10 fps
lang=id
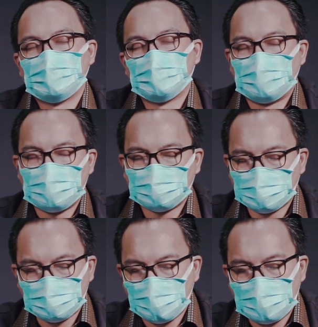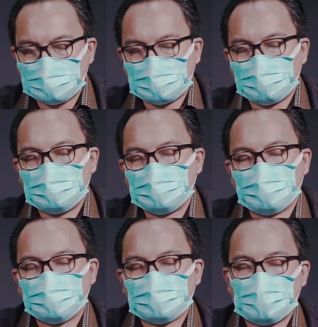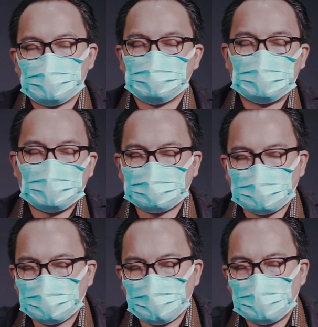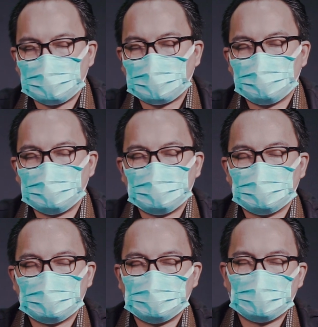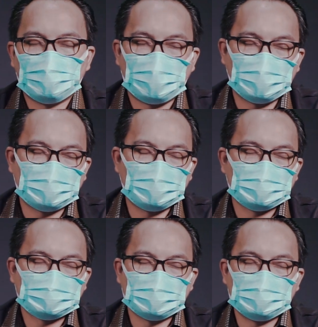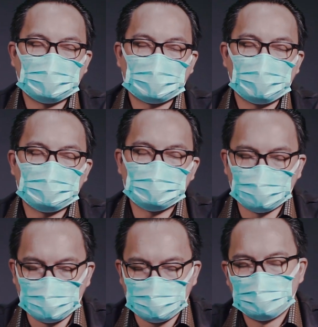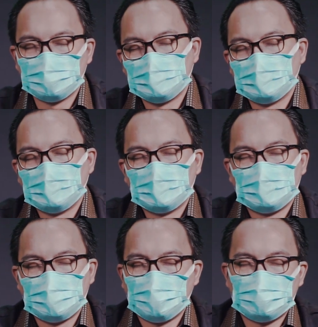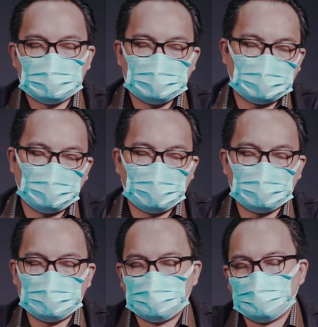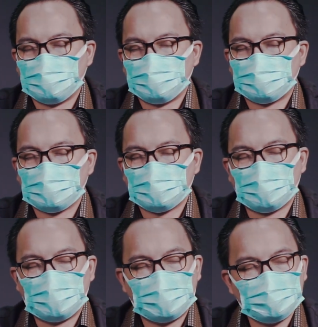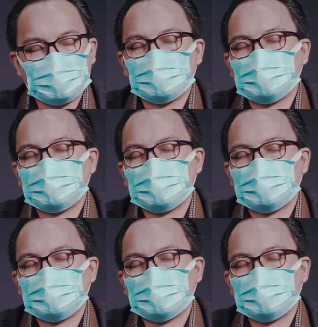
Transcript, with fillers: mengatur keuangan kami, harus menata keuangan kami dengan baik, sehingga kami cukup dalam menjalani kehidupan ini. Tuhan,